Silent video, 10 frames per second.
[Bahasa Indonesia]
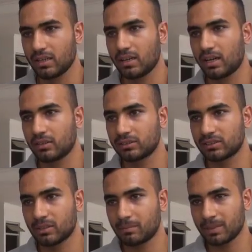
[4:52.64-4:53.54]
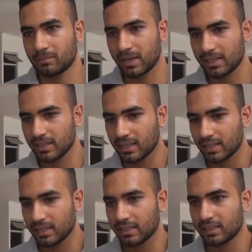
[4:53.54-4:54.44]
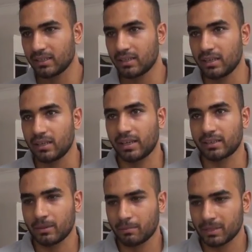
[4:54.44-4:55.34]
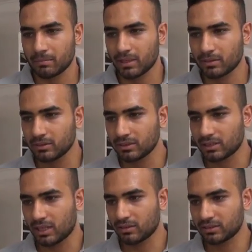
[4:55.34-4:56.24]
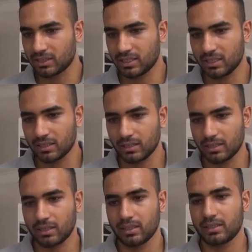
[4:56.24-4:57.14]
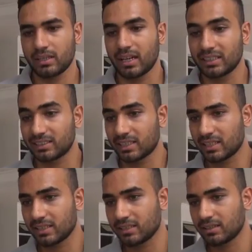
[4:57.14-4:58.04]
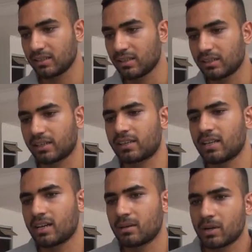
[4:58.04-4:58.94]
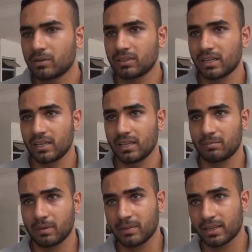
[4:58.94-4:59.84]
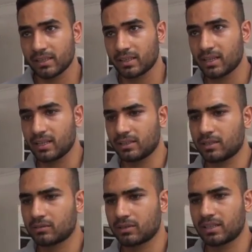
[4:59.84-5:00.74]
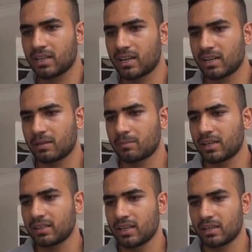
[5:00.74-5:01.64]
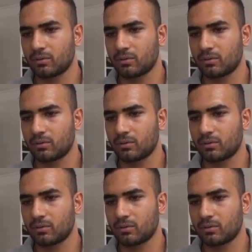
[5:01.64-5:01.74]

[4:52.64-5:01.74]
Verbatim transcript: harus dapat mainan yang tempat bagus harus di, eh, dikasihkan. Kita gak mau dari pemerintah atau kita gak harapkan dari